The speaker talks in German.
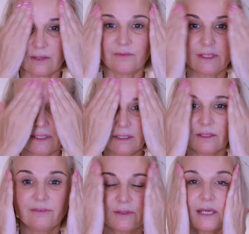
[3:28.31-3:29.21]
Wenn
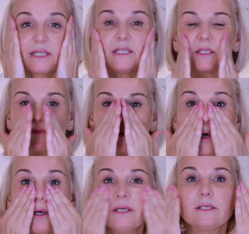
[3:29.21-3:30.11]
ihr vielleicht jetzt wie
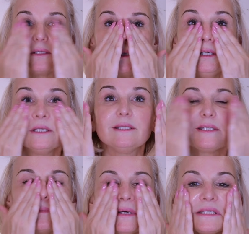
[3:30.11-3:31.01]
heute
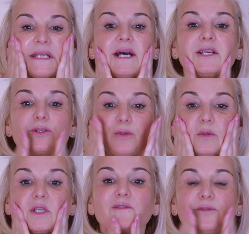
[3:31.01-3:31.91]
diese Massage
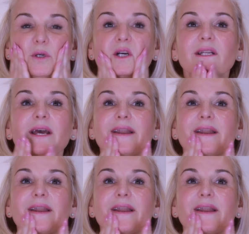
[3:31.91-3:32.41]
durchführt,